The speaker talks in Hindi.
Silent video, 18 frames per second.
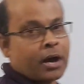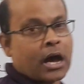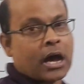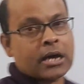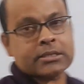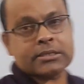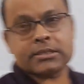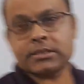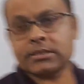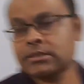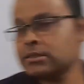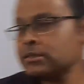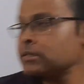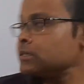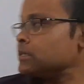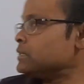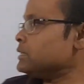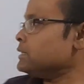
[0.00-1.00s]
पास
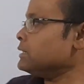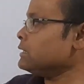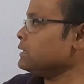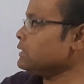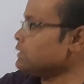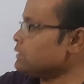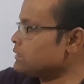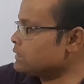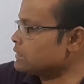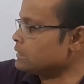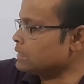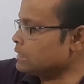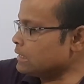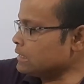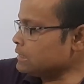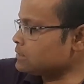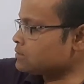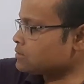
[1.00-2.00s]

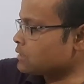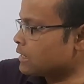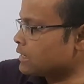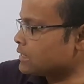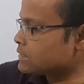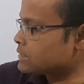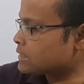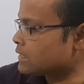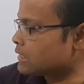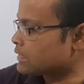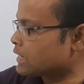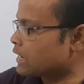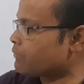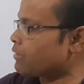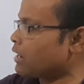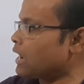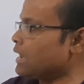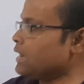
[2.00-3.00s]
इस तरीके से
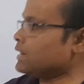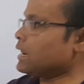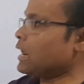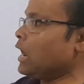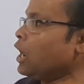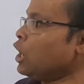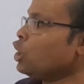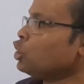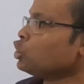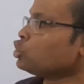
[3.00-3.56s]
लिखा हुआ आएगा